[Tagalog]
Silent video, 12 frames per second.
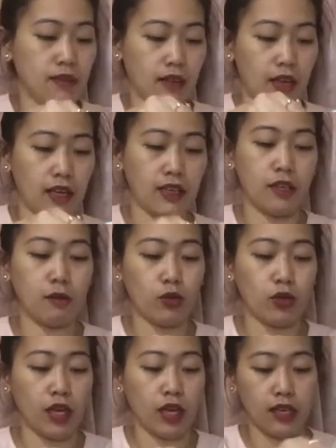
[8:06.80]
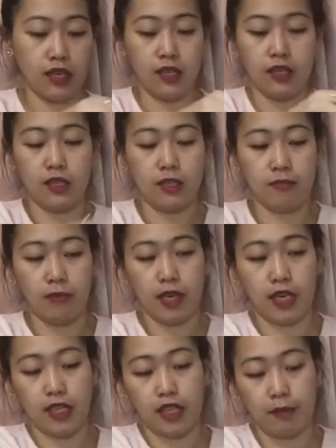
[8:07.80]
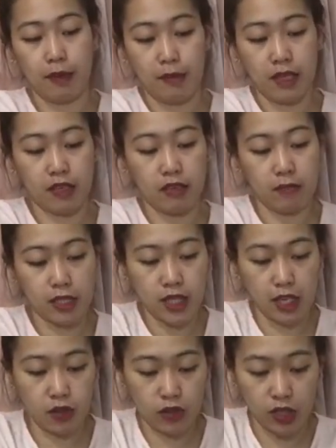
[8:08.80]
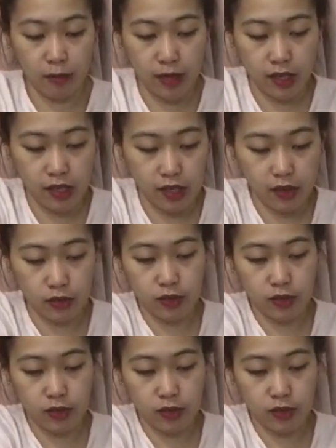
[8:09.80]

Ay, hindi muna. Parang hindi pa manan masyadong na ma ano.